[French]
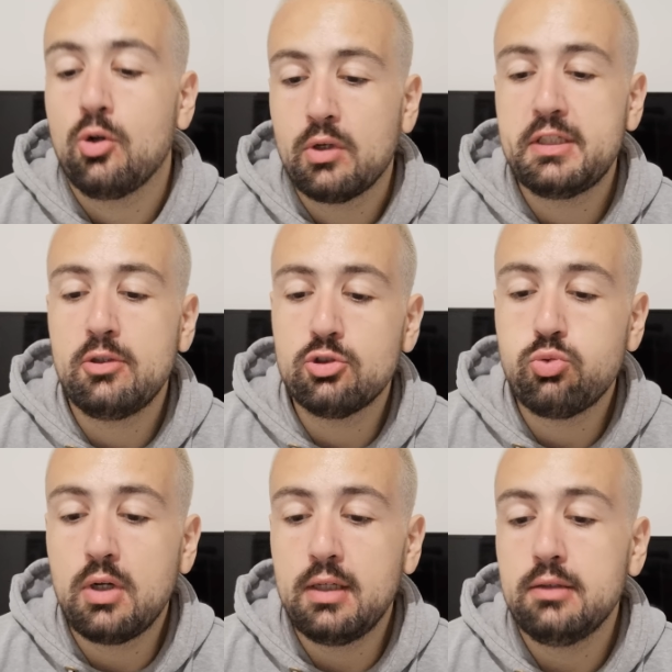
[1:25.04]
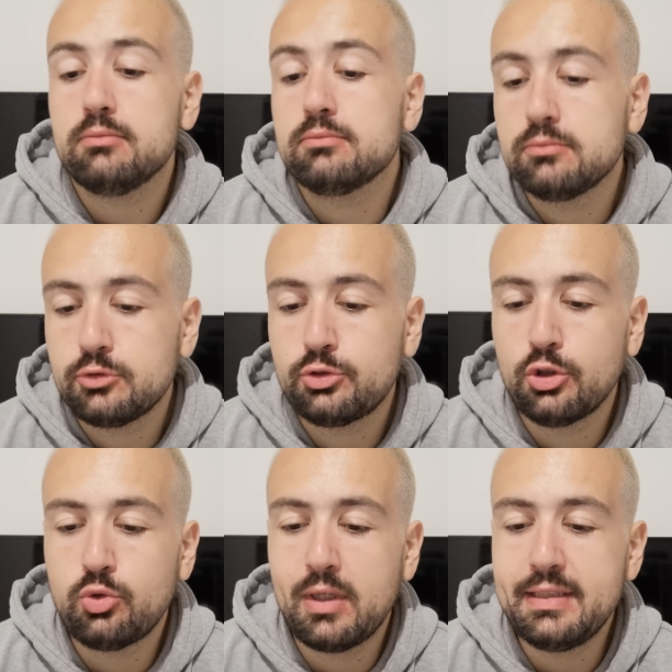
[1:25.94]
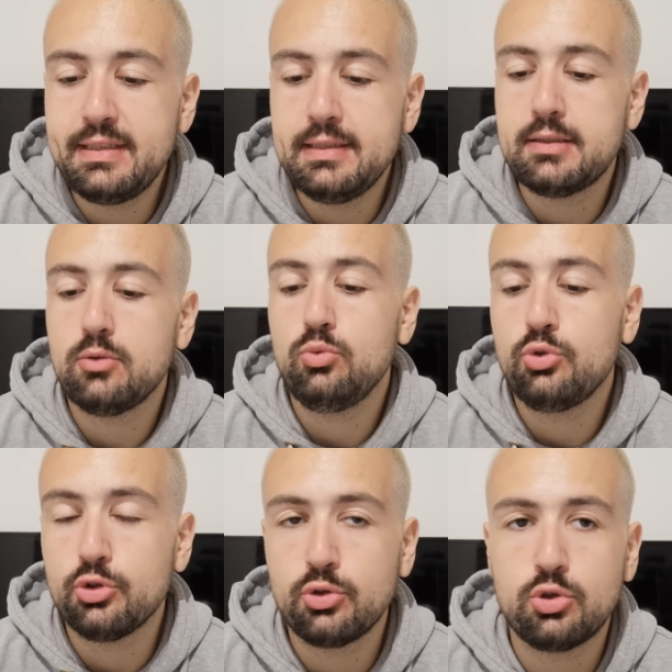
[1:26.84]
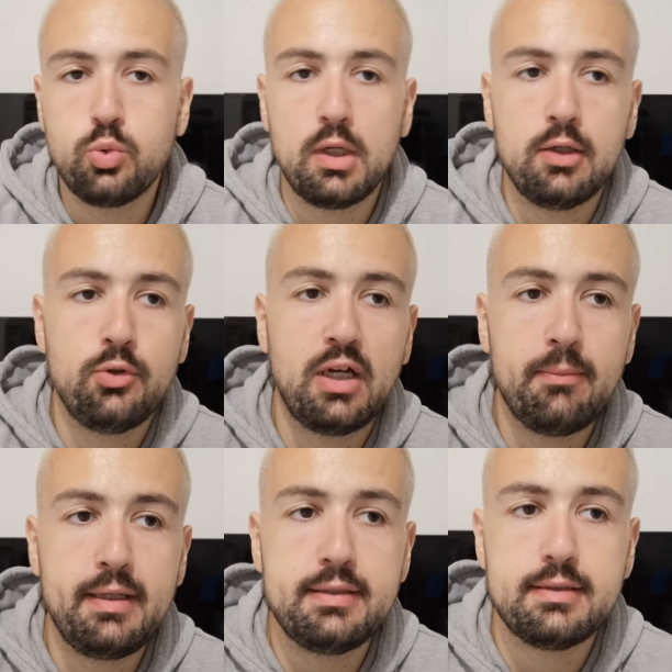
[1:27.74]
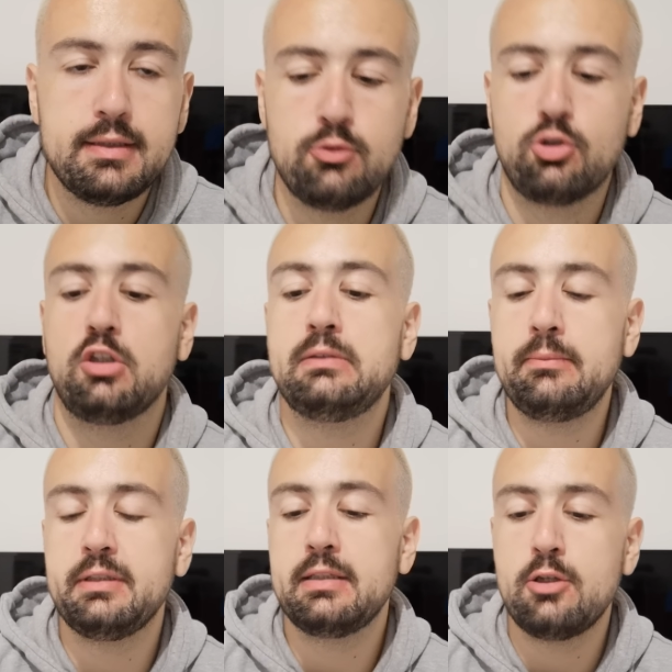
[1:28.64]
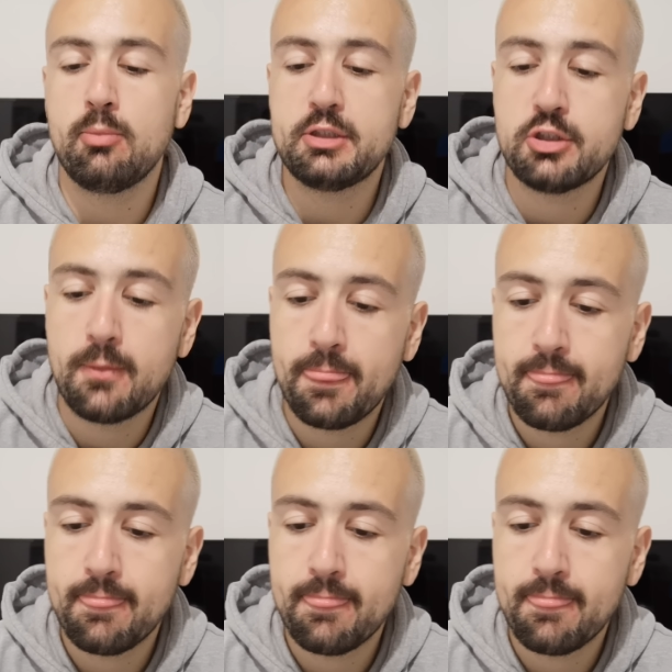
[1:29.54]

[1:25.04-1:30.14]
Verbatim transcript: Quoi qu'il en soit, que ce soit à Nice ou que ce soit euh, à Metz, ils ont quand même gagné leur match.